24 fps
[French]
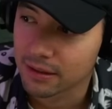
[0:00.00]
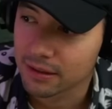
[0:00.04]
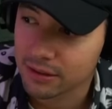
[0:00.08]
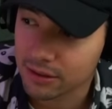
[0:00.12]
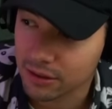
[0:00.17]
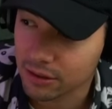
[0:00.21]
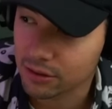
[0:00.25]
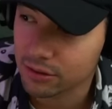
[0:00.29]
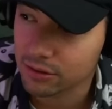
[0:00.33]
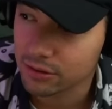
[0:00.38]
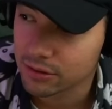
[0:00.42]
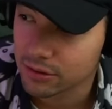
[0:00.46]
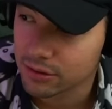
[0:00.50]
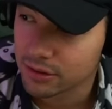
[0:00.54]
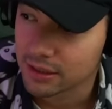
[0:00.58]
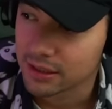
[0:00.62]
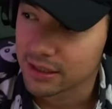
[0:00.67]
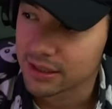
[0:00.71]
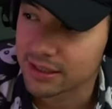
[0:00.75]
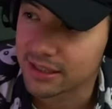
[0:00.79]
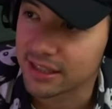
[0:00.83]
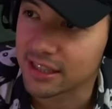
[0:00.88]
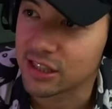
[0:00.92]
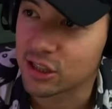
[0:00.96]
Non,
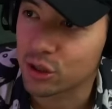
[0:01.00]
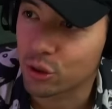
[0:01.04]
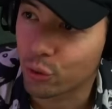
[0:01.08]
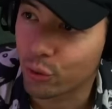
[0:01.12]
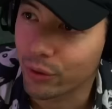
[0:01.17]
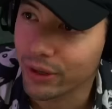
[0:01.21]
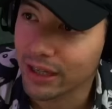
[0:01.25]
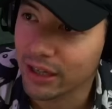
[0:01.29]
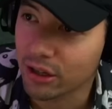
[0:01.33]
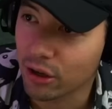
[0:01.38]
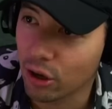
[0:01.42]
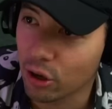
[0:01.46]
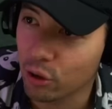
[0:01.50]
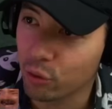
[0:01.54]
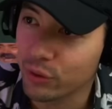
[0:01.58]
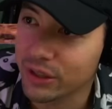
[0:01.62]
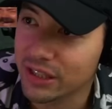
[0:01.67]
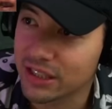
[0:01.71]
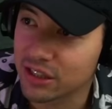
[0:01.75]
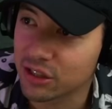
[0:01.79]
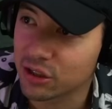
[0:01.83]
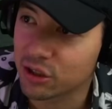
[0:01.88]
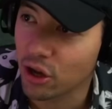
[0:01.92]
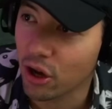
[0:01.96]
c'est Squirrel
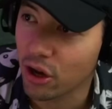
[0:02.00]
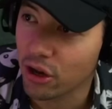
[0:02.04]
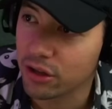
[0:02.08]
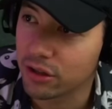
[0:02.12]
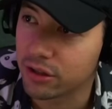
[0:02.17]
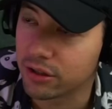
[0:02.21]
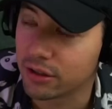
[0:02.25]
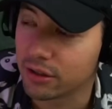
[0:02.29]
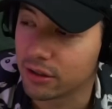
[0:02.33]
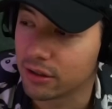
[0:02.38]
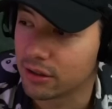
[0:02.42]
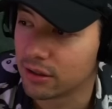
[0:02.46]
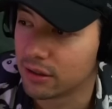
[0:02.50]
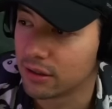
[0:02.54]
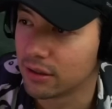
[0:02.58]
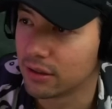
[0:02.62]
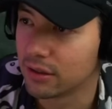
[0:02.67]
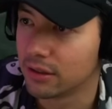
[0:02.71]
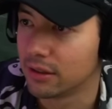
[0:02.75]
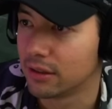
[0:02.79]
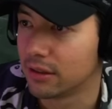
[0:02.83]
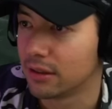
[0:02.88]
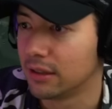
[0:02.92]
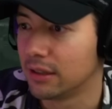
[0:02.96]
with a Gun.
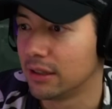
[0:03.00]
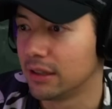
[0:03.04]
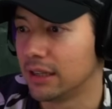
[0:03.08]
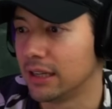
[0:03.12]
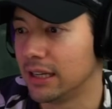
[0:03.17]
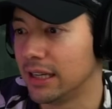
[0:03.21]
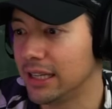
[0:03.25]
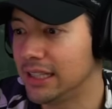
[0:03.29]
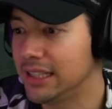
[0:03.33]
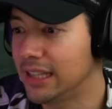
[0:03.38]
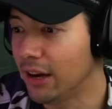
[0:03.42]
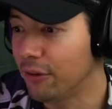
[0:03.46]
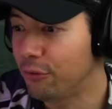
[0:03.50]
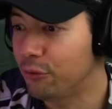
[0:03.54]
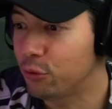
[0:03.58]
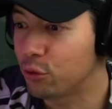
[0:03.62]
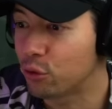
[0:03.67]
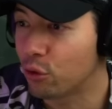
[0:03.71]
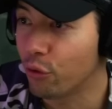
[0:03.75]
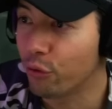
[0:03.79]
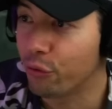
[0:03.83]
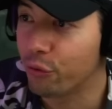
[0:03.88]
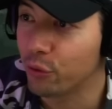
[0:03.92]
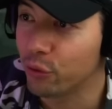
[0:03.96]
Les gars, vous
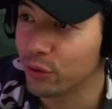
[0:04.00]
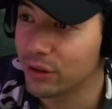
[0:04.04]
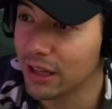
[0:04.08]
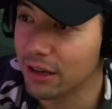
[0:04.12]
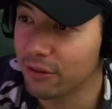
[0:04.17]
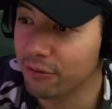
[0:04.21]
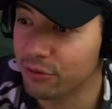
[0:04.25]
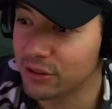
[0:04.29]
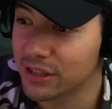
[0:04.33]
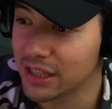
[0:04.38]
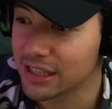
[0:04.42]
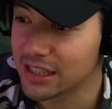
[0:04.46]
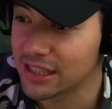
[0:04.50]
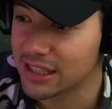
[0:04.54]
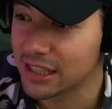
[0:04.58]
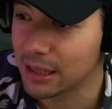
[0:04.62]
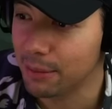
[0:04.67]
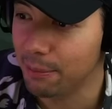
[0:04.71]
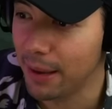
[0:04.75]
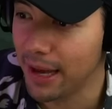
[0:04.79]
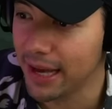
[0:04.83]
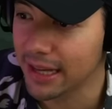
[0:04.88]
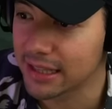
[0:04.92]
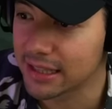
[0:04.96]
confondez, vous êtes
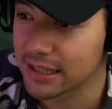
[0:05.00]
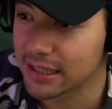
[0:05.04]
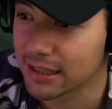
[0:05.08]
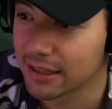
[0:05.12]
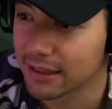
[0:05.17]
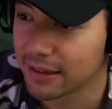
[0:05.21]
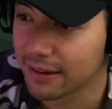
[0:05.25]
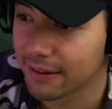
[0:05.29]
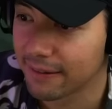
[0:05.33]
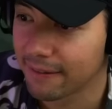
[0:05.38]
si bêtes